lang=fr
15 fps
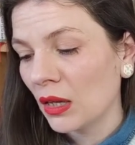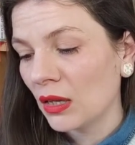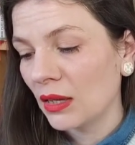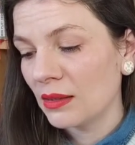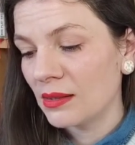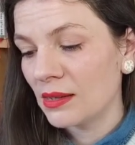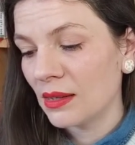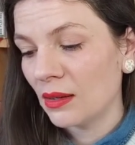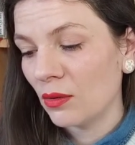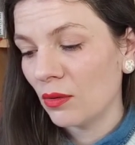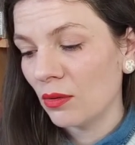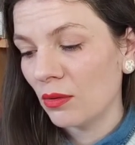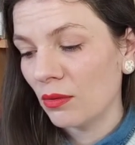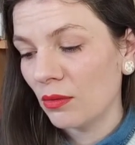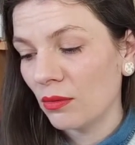qui étaient
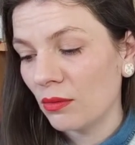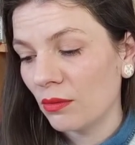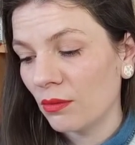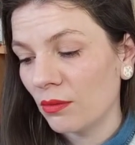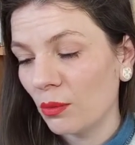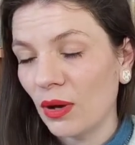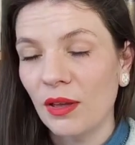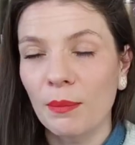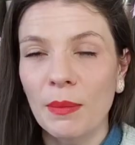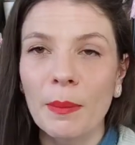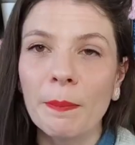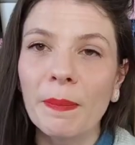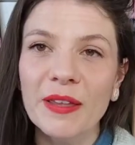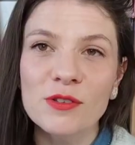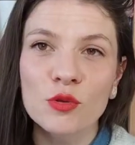euh, ouais,
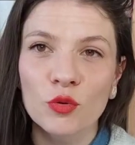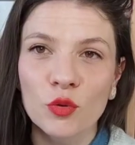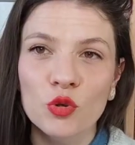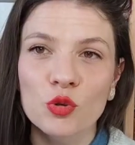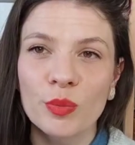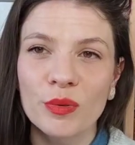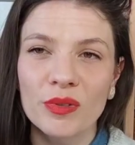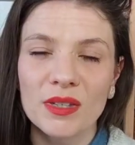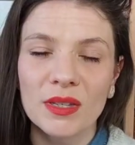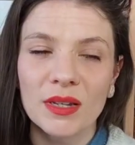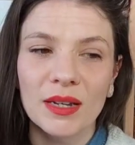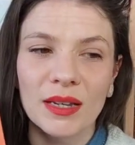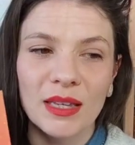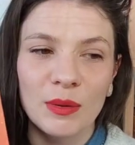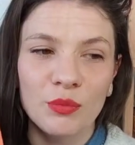même passionnantes, je peux
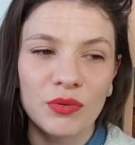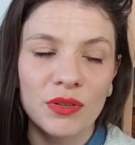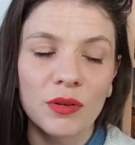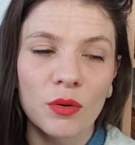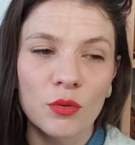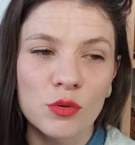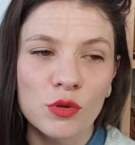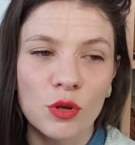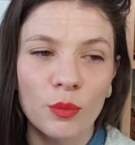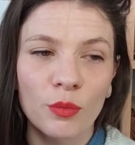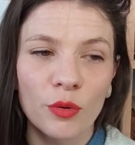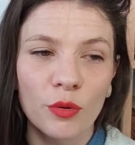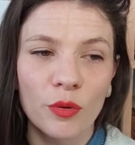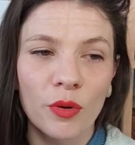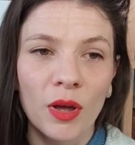dire. Et puis dans
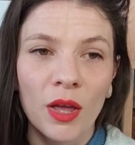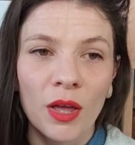l'ensemble, euh,